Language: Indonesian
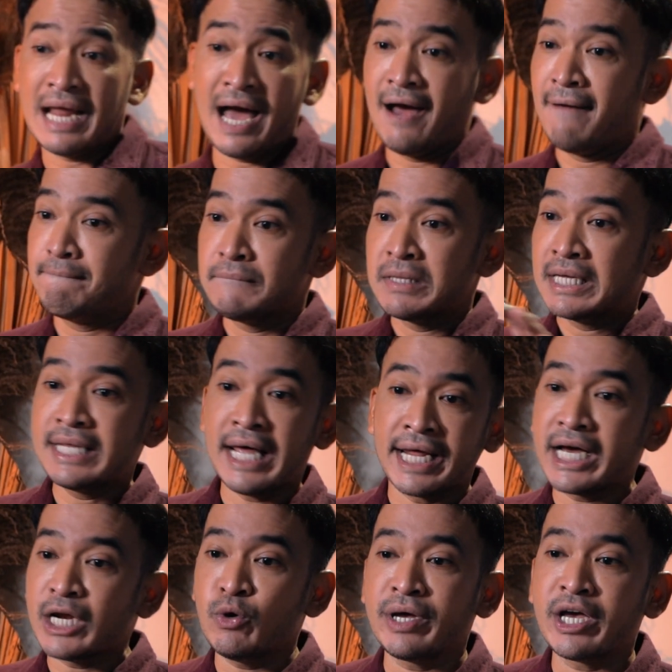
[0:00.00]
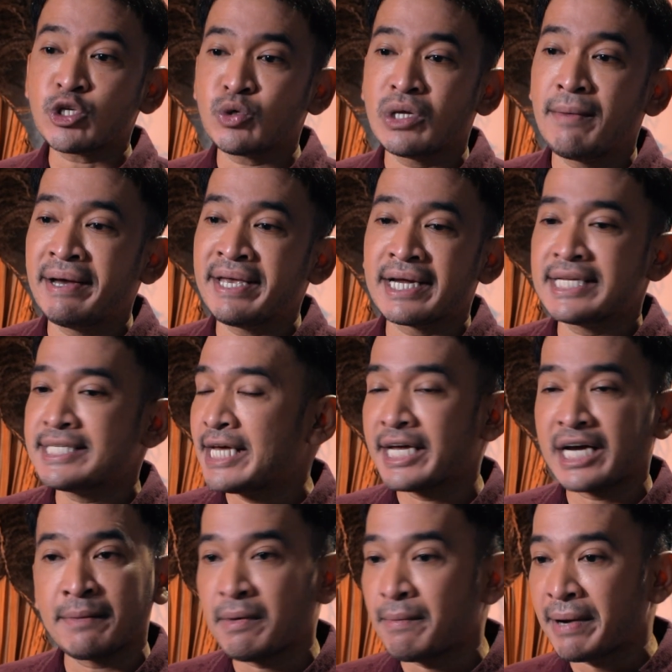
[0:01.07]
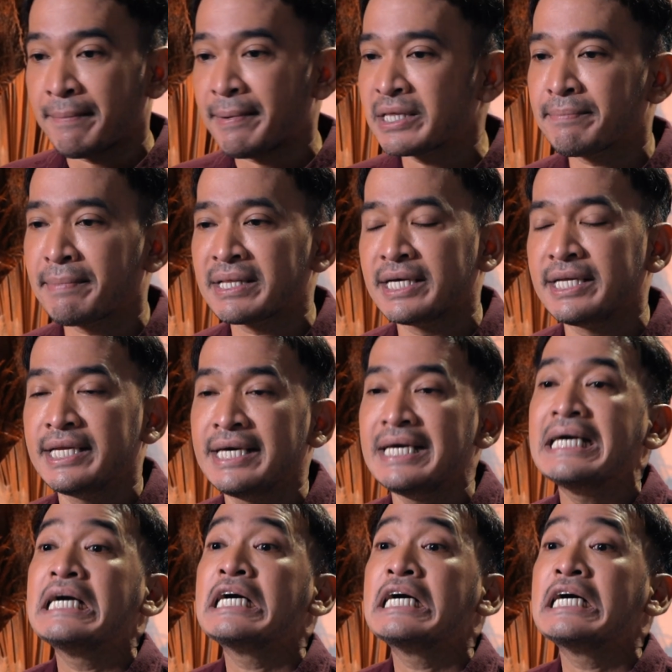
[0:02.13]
Nah, dari gedung yang sudah banyak dijadikan beberapa tempat ini,